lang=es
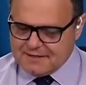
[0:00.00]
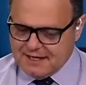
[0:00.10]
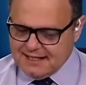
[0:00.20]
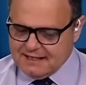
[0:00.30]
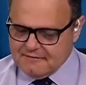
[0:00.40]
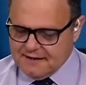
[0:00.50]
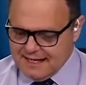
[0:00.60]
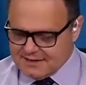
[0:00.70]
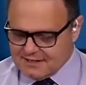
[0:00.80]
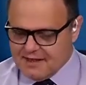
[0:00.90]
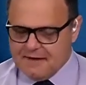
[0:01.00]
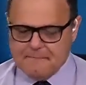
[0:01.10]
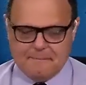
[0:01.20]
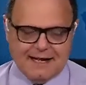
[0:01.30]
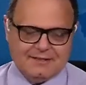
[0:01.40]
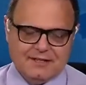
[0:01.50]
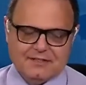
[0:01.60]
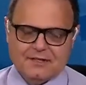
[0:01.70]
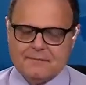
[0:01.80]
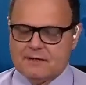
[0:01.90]
especialista en finanzas de
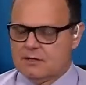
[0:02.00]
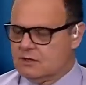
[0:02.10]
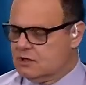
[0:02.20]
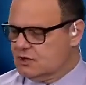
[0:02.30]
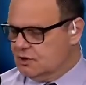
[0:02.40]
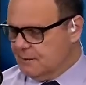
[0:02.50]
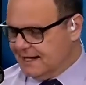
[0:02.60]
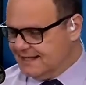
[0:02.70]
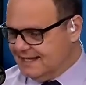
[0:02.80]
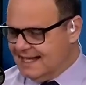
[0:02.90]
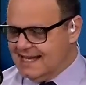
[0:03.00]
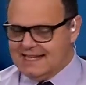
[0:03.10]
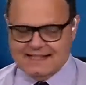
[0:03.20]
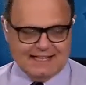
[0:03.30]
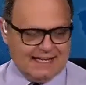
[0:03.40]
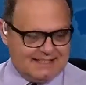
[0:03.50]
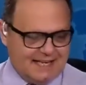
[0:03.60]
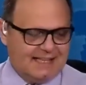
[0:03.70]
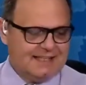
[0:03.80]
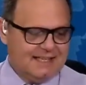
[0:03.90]
empresas, sobre este
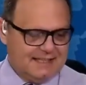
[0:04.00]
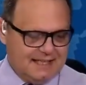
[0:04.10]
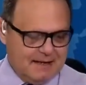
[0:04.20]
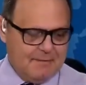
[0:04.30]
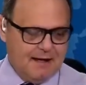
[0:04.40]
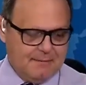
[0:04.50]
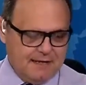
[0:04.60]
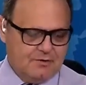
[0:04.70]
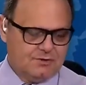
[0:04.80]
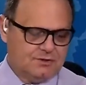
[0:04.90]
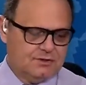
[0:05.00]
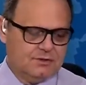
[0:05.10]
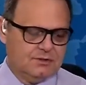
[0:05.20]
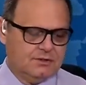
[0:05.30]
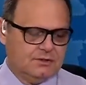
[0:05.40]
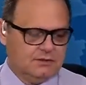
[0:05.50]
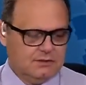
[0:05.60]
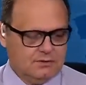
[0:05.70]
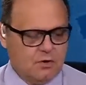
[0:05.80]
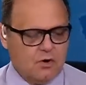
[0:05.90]
interesante tema, amigos.
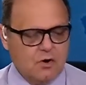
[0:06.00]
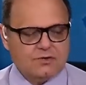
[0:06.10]
Nos